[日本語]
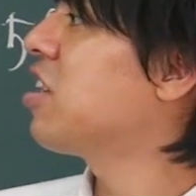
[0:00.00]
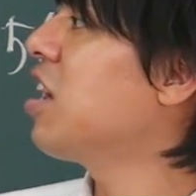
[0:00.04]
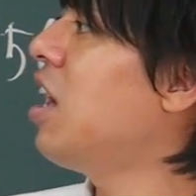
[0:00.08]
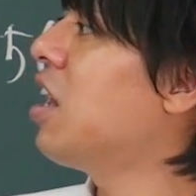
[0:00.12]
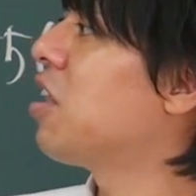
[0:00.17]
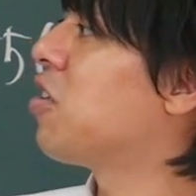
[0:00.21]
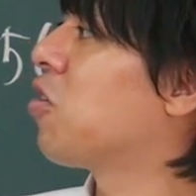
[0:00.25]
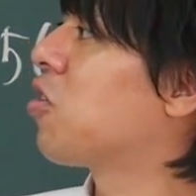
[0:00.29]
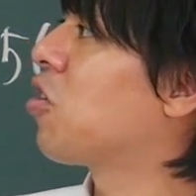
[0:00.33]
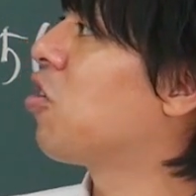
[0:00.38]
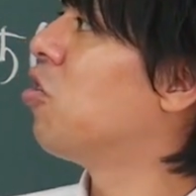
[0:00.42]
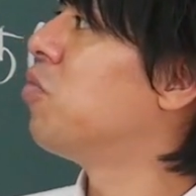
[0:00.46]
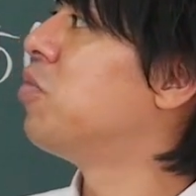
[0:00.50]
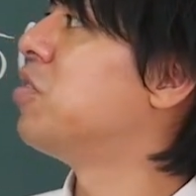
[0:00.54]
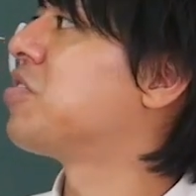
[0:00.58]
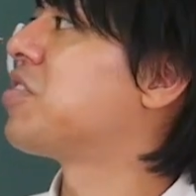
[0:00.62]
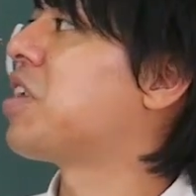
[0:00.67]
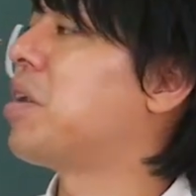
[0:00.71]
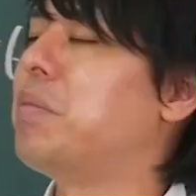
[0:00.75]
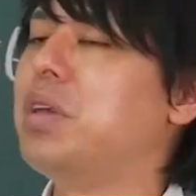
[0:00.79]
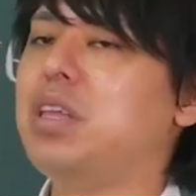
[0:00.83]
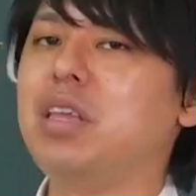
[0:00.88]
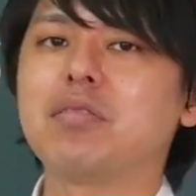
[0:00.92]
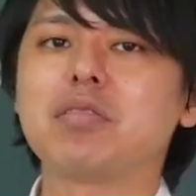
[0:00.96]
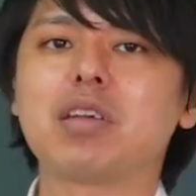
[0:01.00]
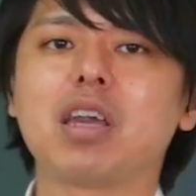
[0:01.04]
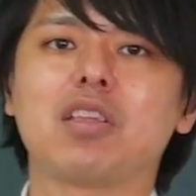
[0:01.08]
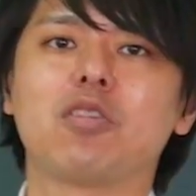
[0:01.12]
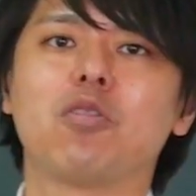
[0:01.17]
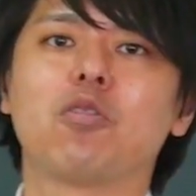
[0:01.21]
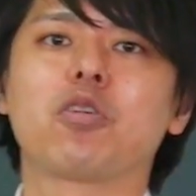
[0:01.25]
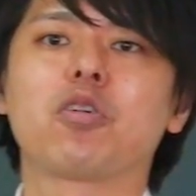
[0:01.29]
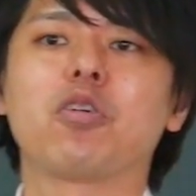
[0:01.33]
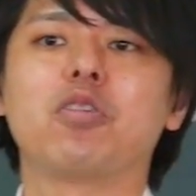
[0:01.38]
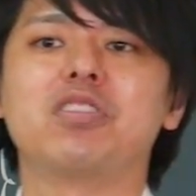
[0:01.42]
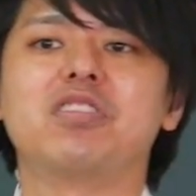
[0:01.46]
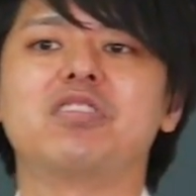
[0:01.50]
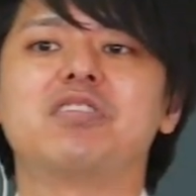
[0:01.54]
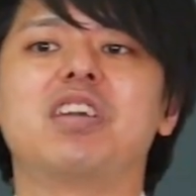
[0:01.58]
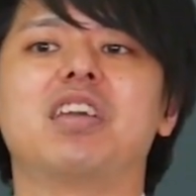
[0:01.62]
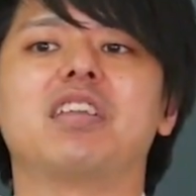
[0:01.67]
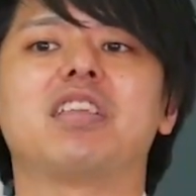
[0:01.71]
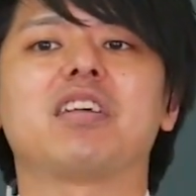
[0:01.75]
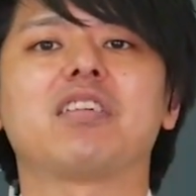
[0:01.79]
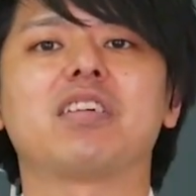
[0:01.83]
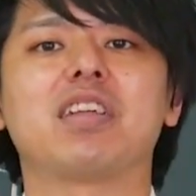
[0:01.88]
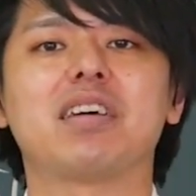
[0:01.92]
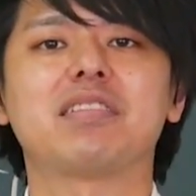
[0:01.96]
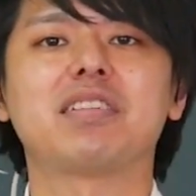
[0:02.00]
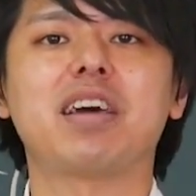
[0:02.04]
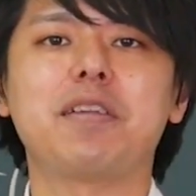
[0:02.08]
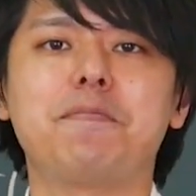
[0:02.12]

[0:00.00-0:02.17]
しっかりと教文さん身につけておくようにしていってくだ